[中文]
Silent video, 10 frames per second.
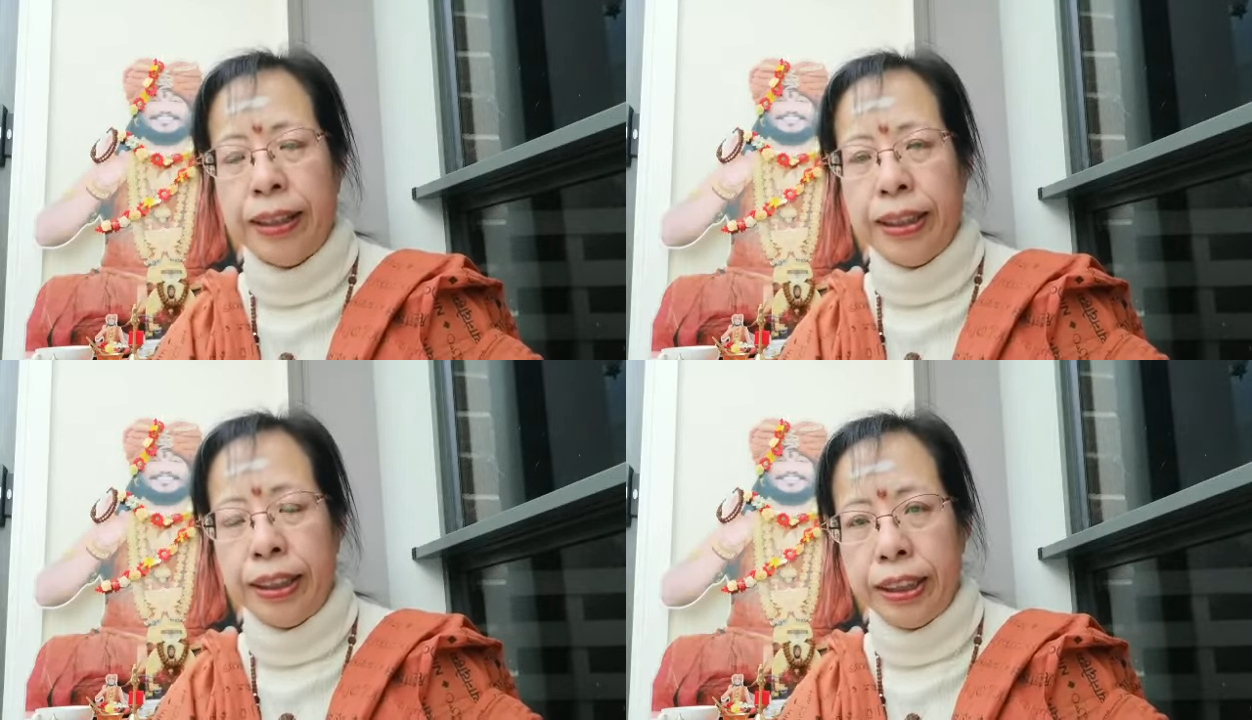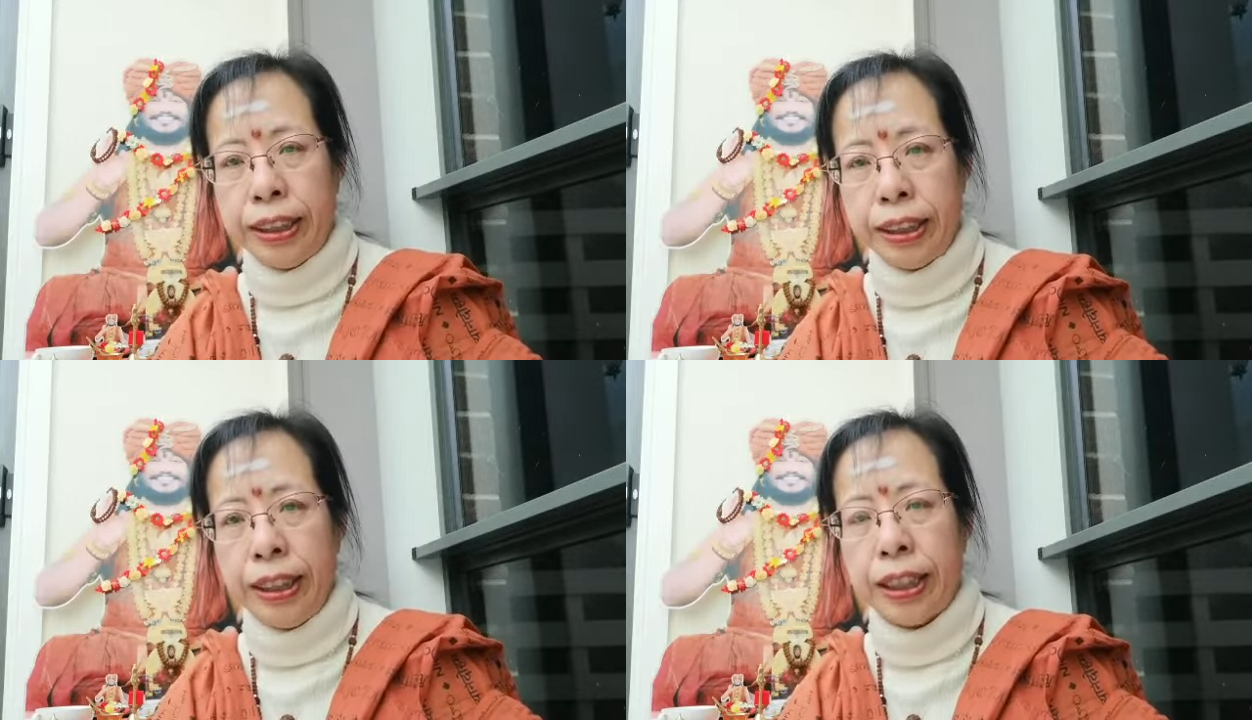以
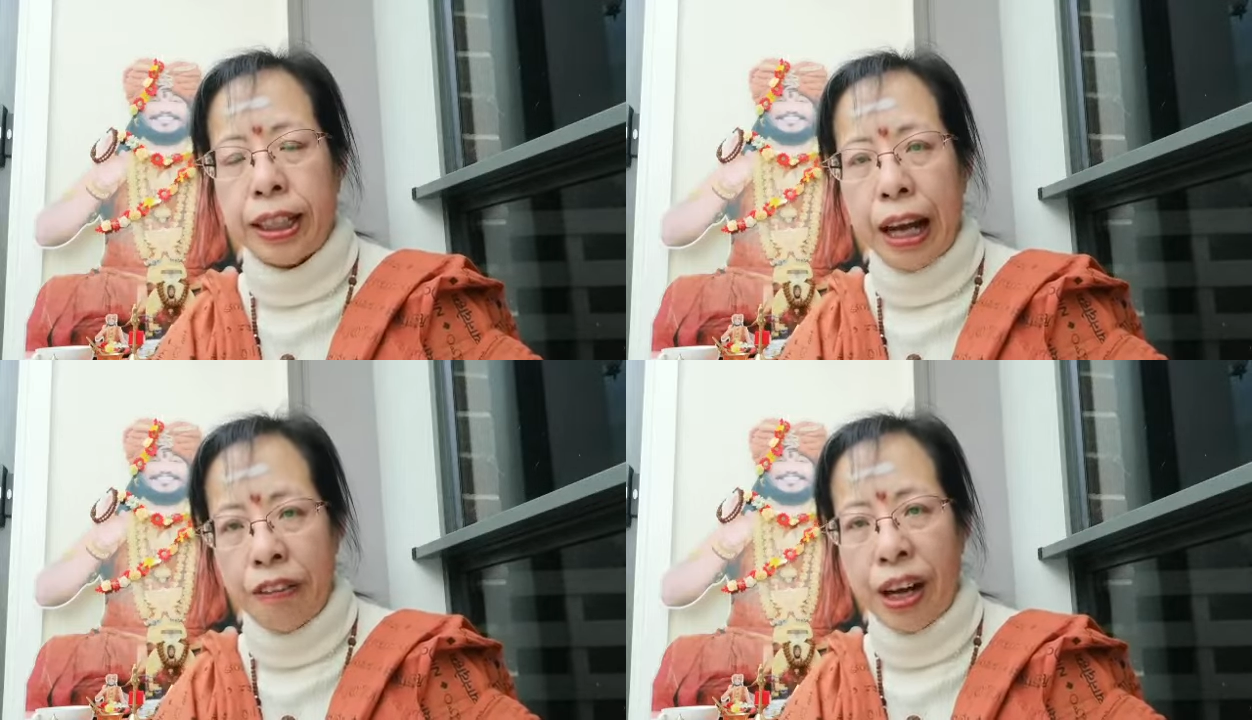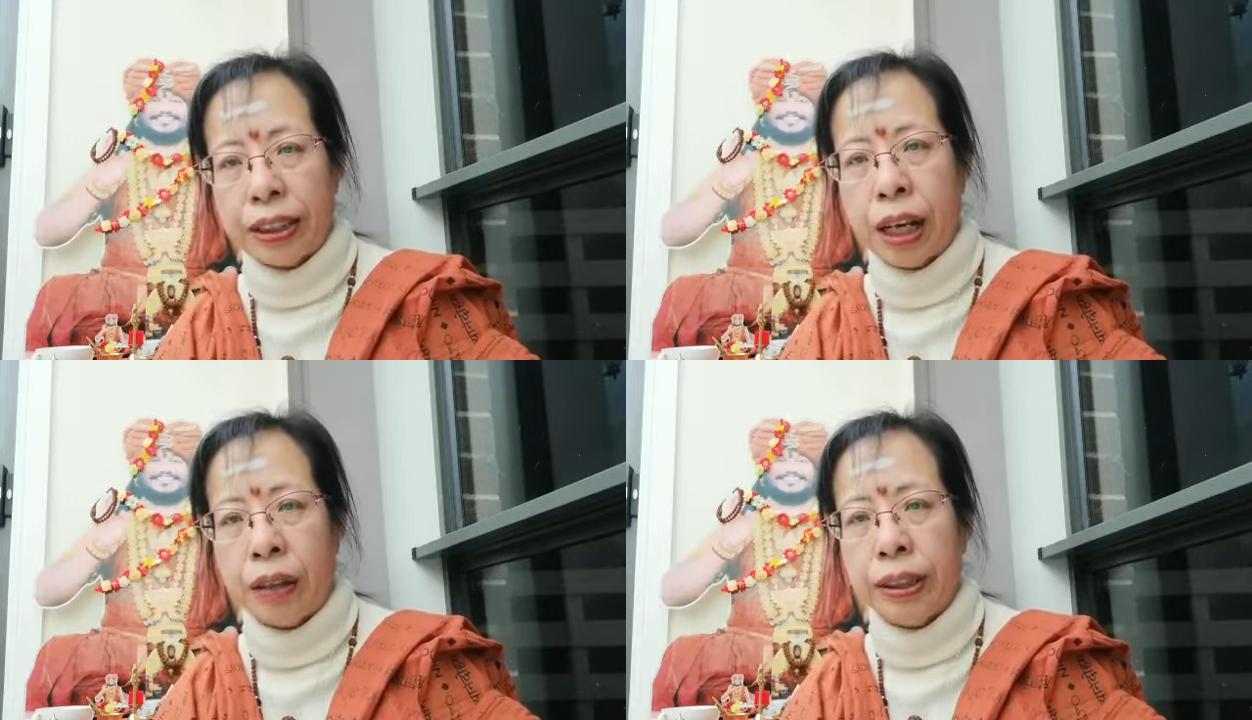及开发
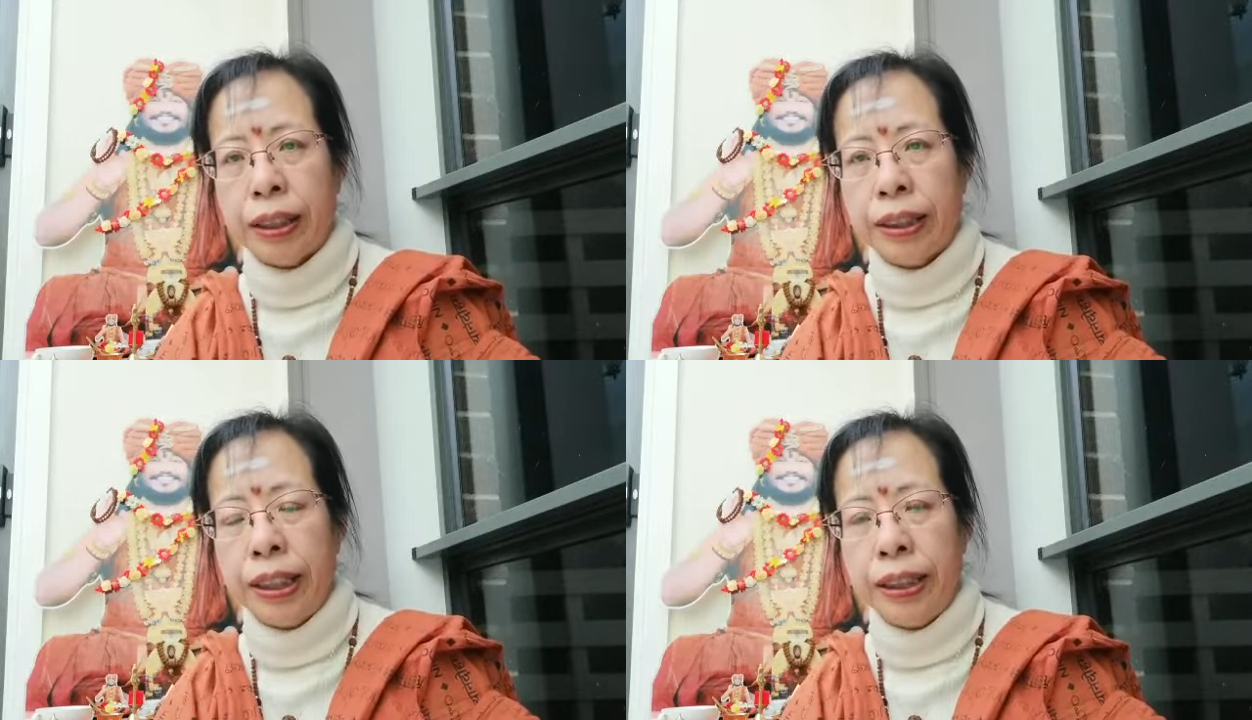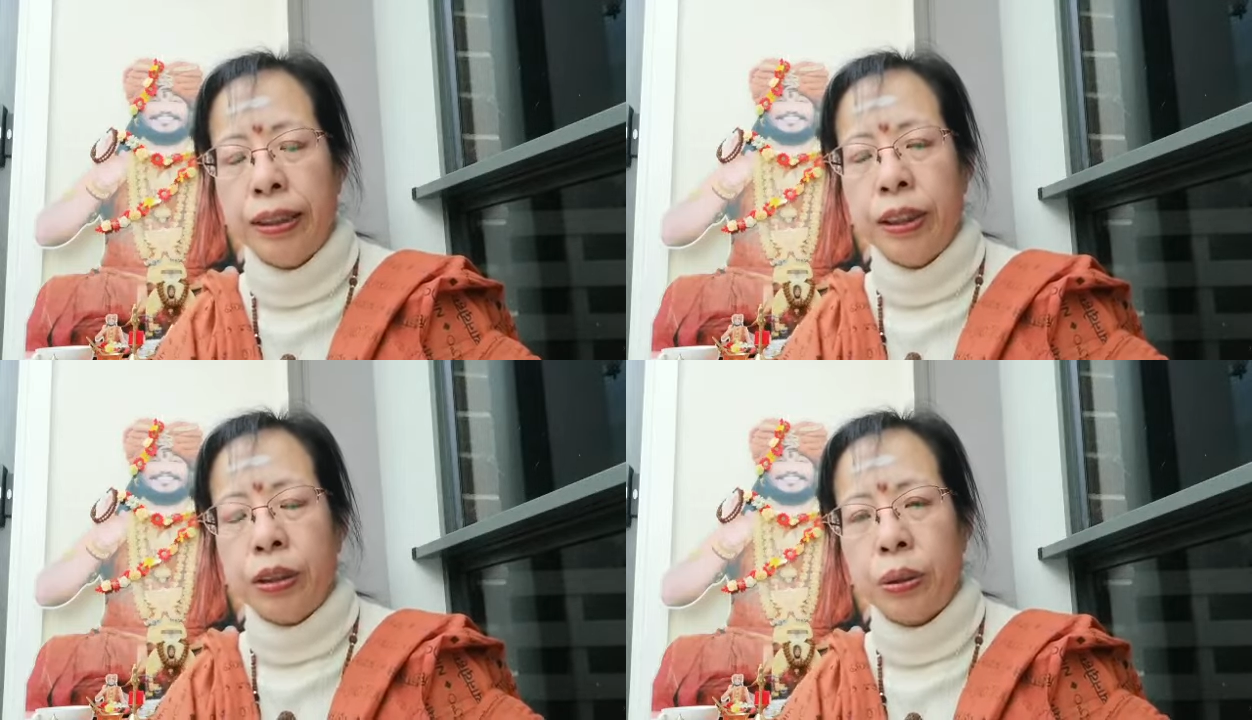超能力，
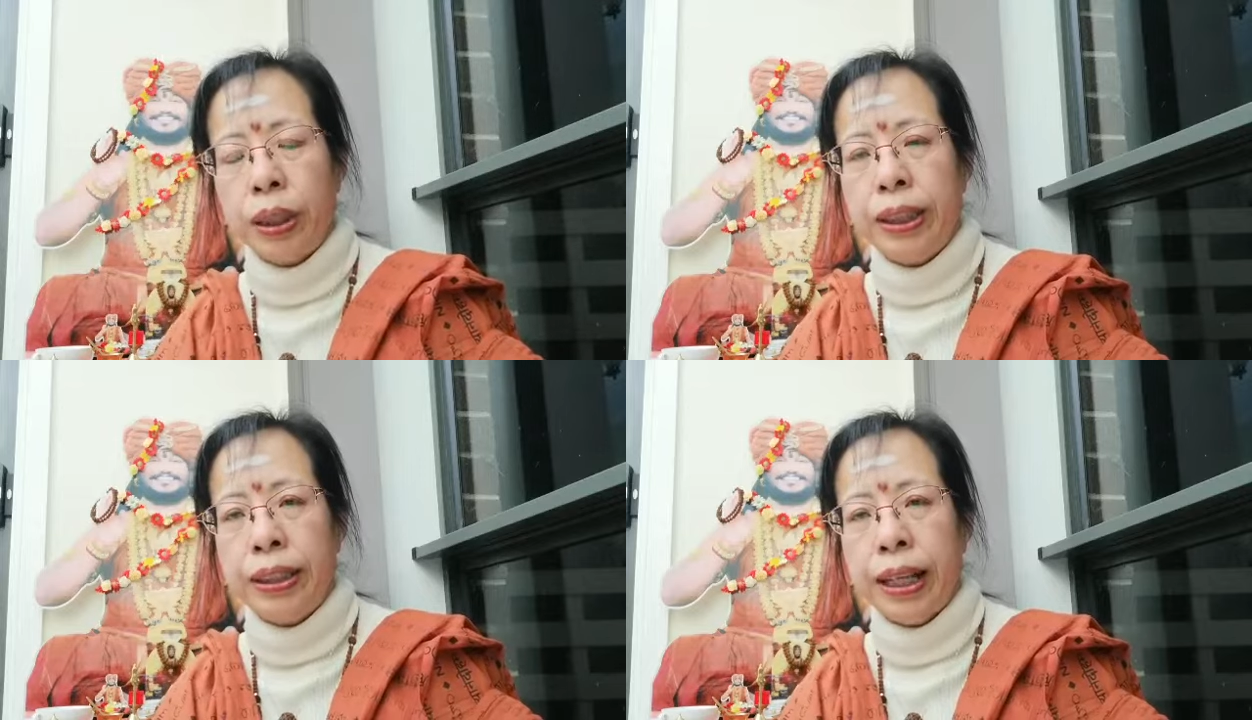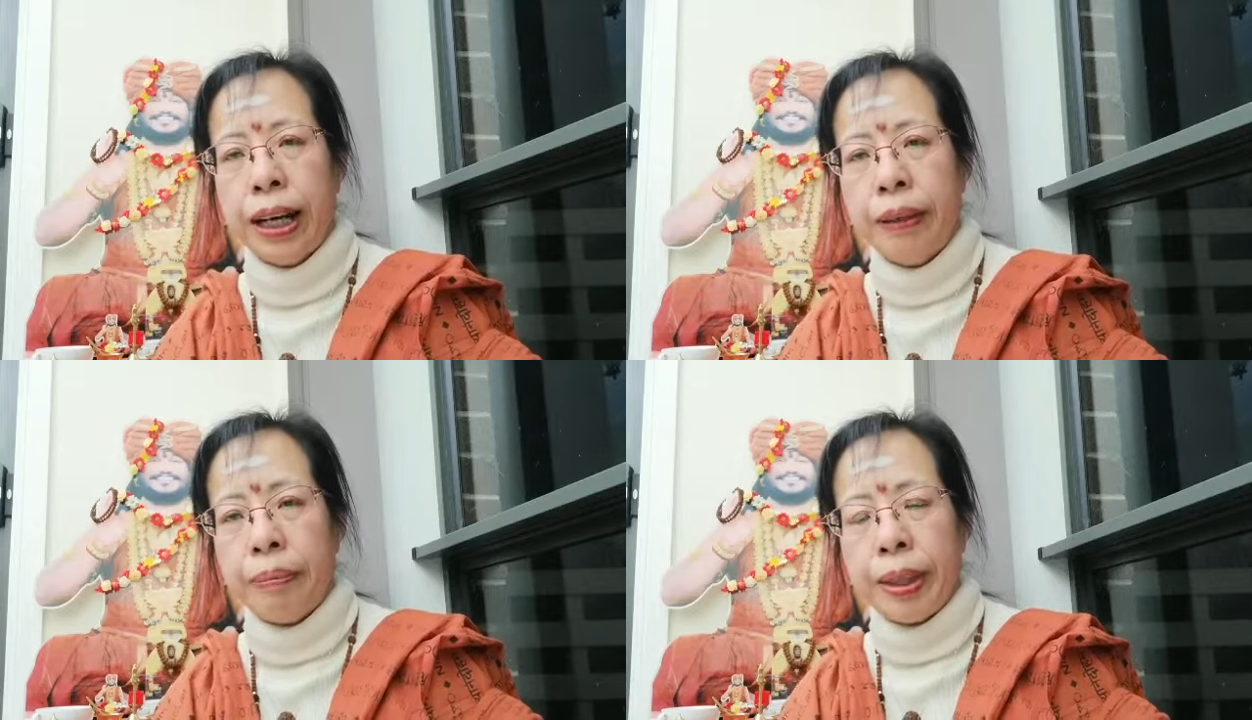所以呢，